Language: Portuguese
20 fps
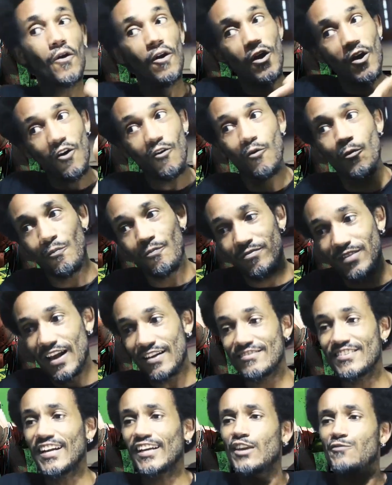Ou
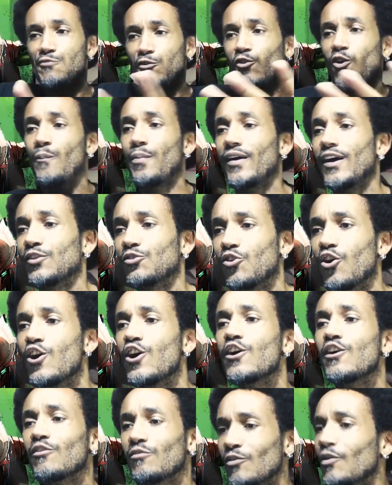Sazak tá, que ficou
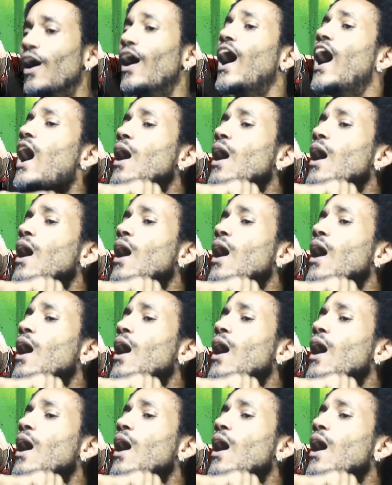predador,